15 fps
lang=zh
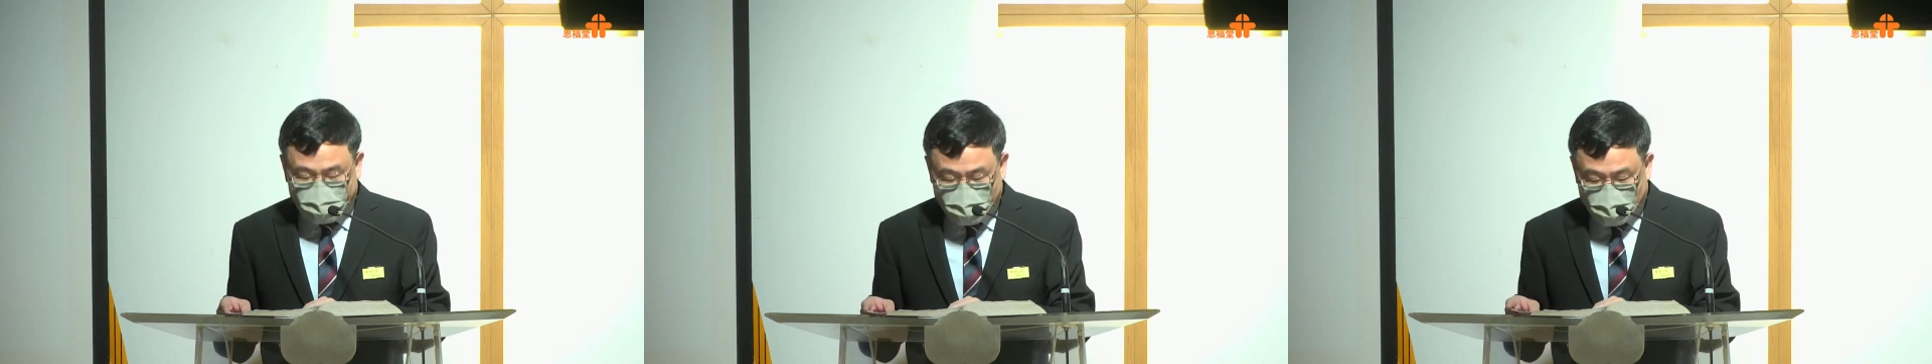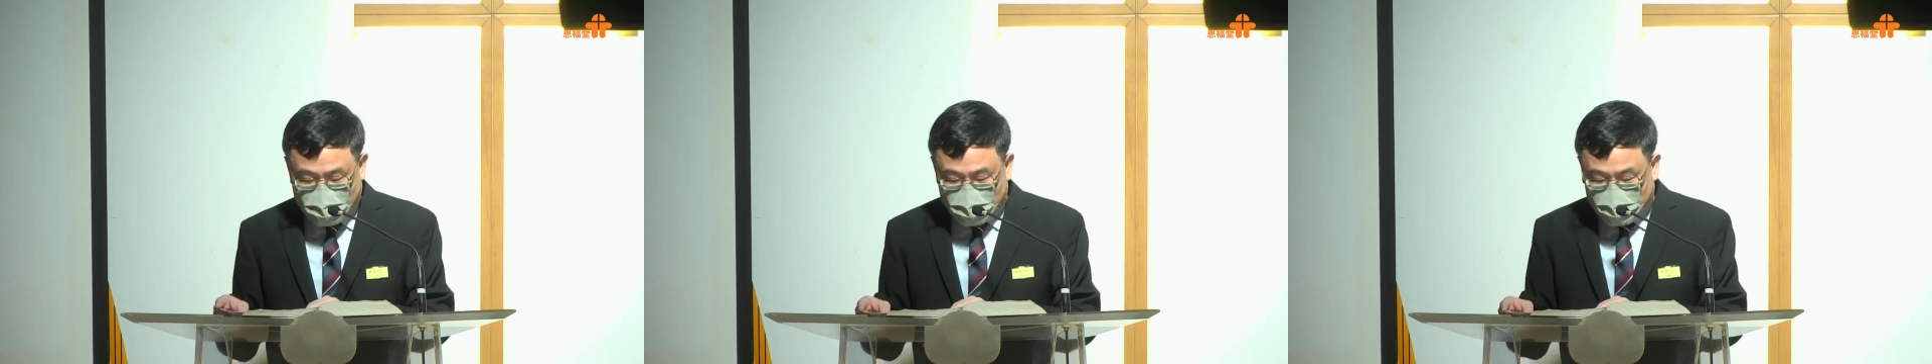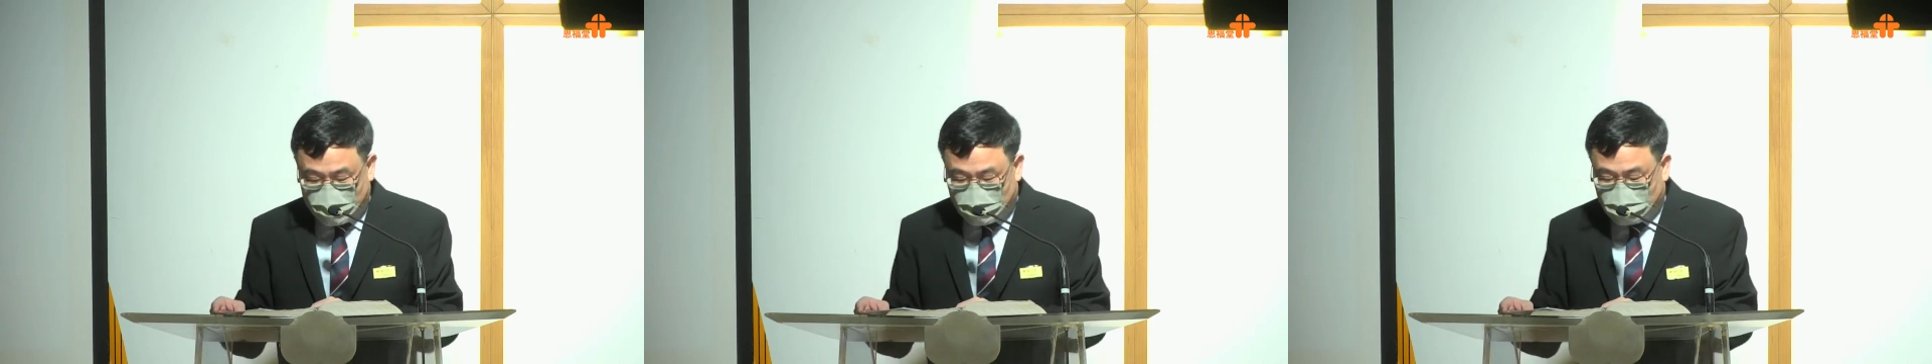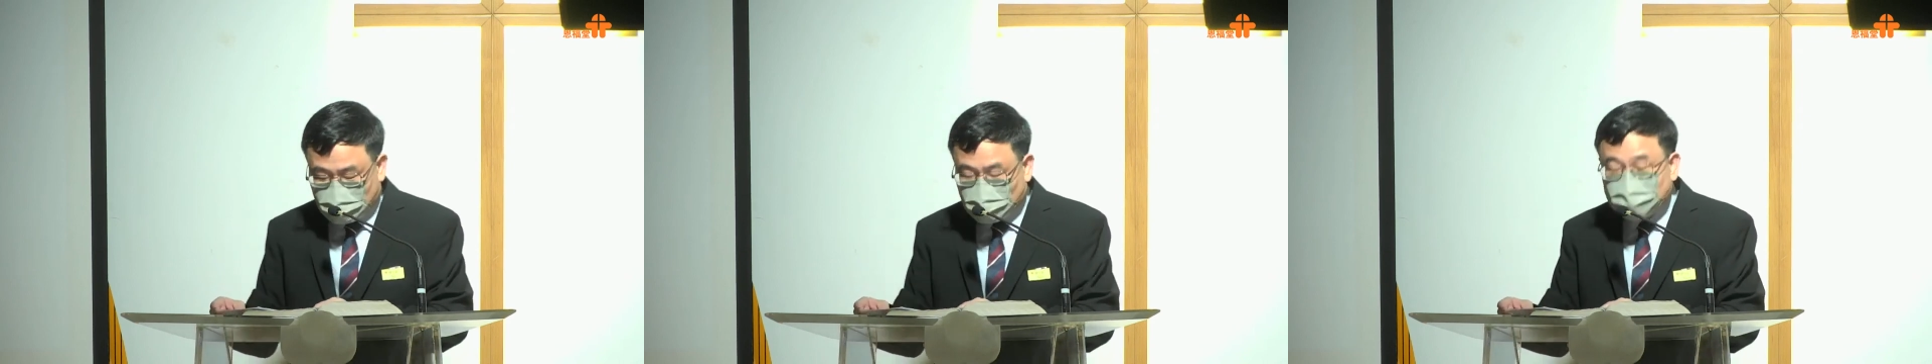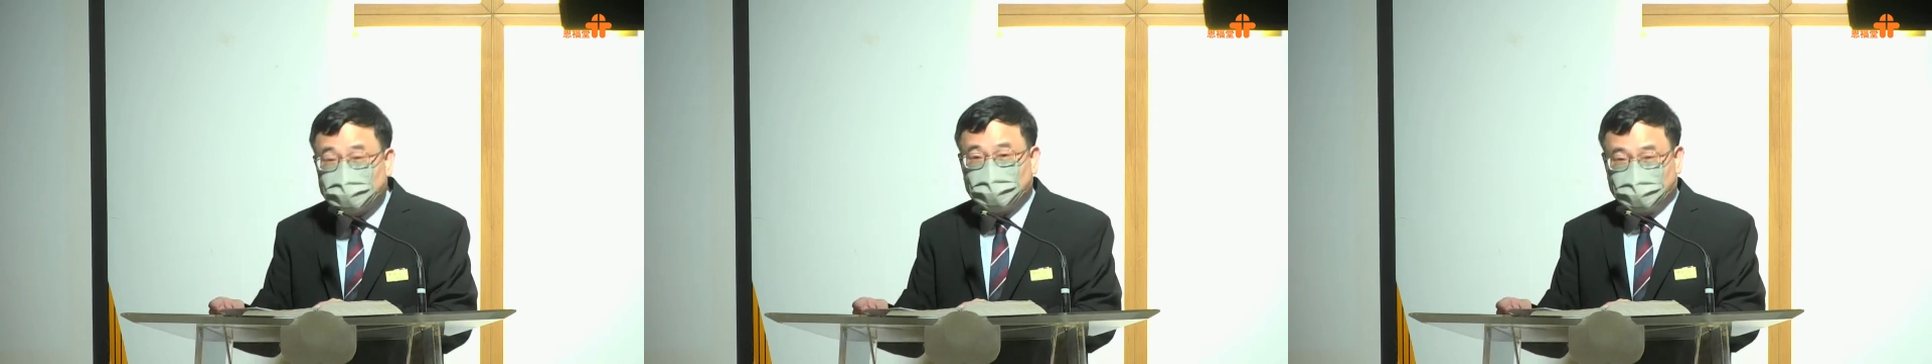影啊，很
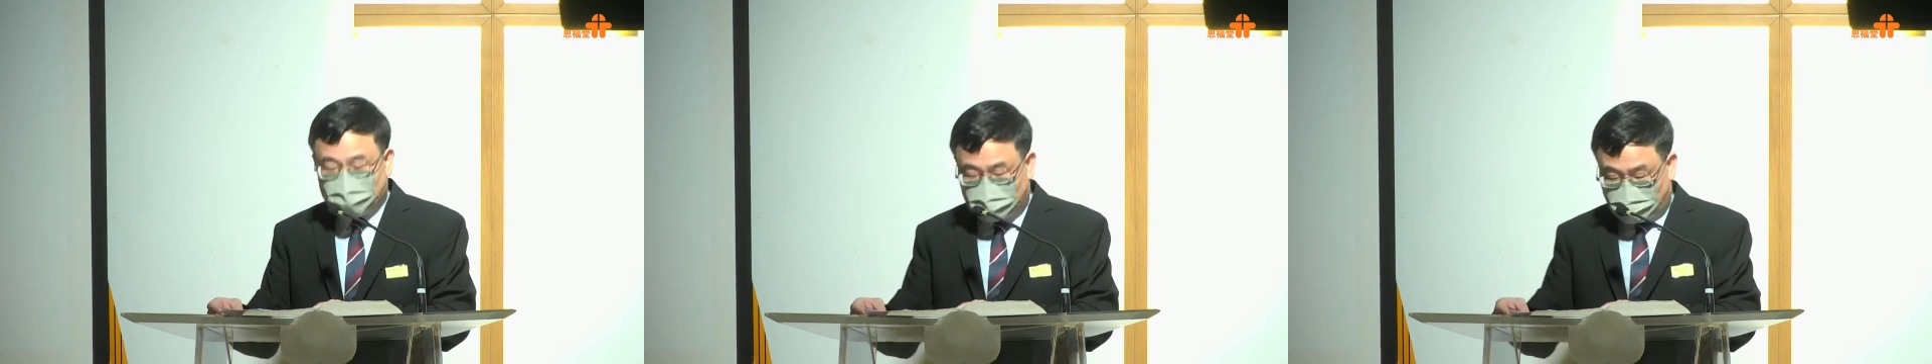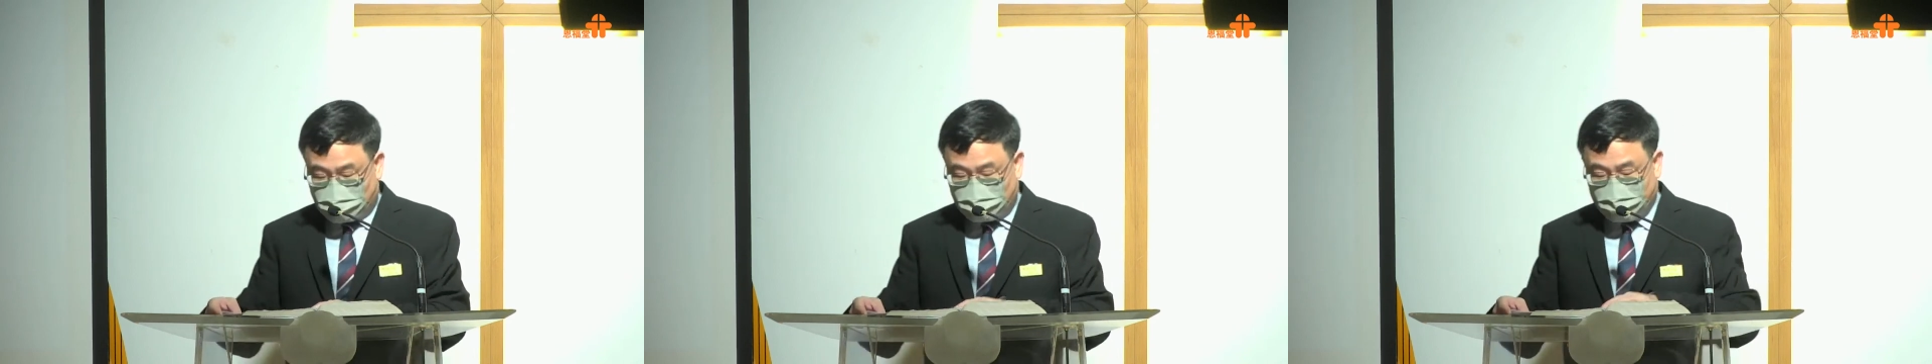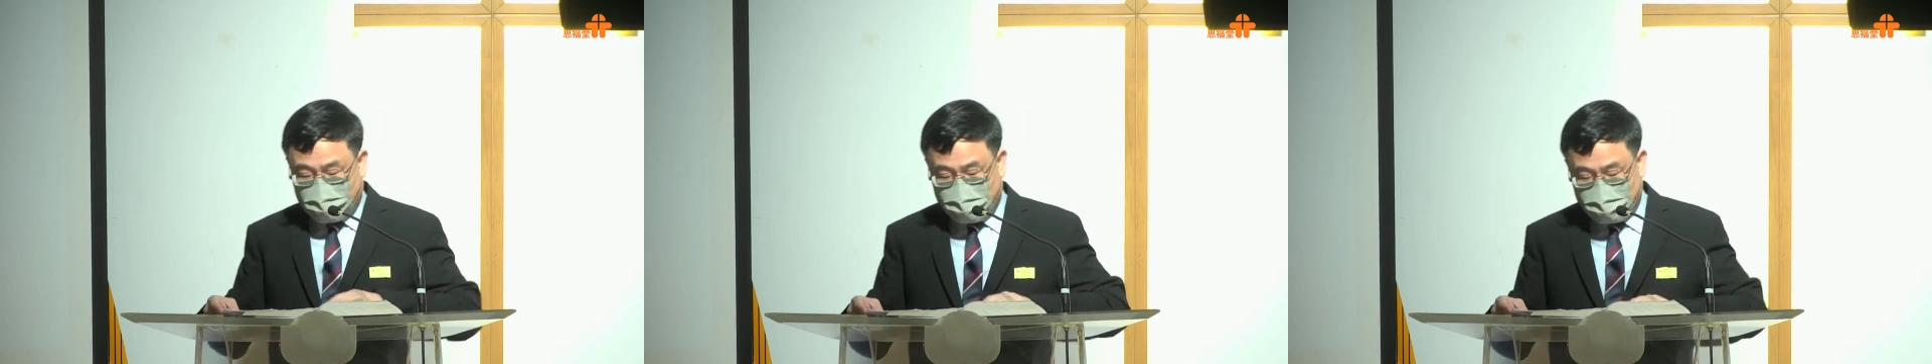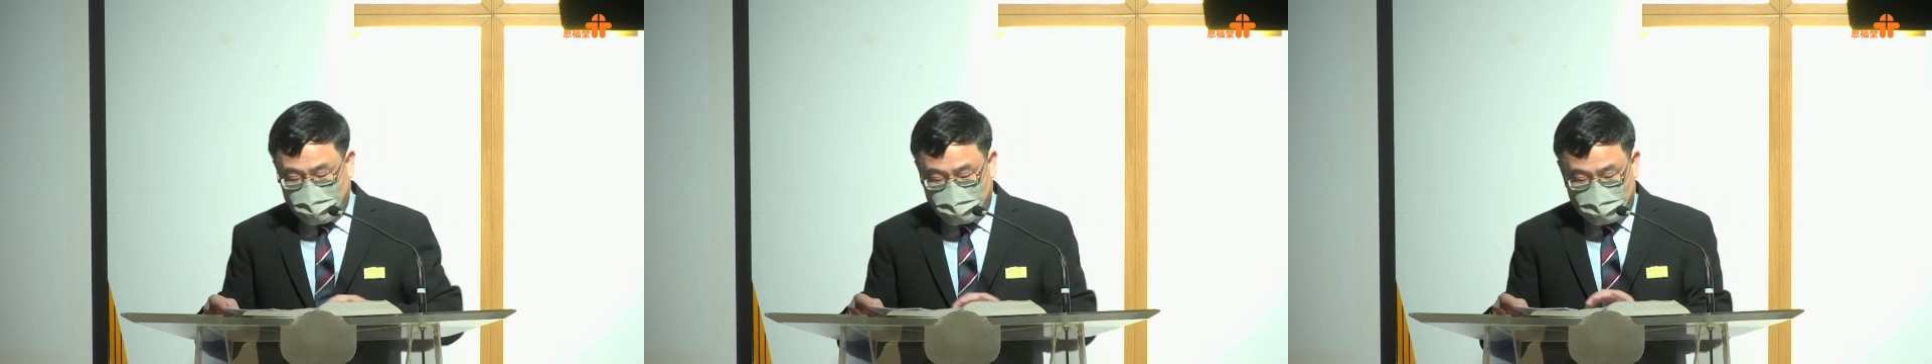多拯救者对吧？